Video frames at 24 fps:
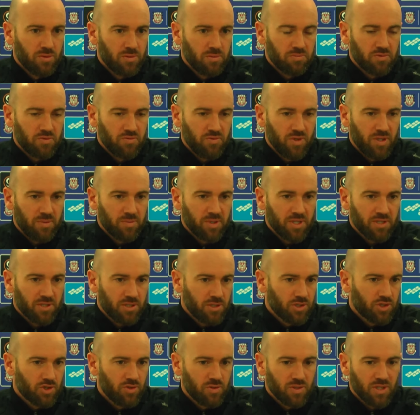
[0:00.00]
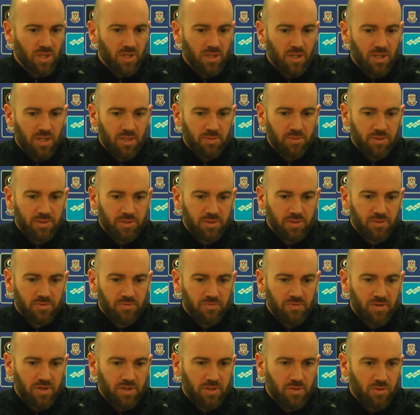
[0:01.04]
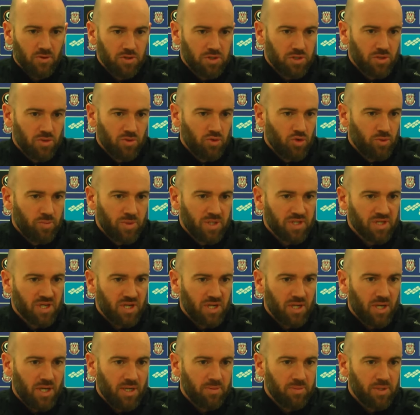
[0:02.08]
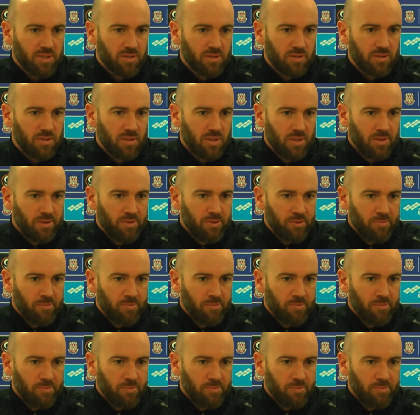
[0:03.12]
Und wir haben gestern schon daran gearbeitet, wir werden heute auch nochmal dran arbeiten.